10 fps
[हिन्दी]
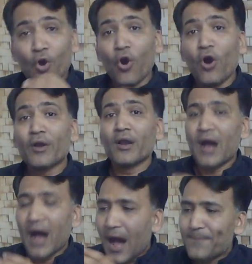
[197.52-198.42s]
और
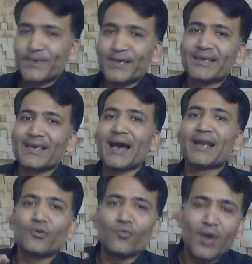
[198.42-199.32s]
आपकी क्या
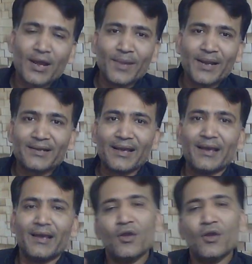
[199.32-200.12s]
रिक्वायरमेंट है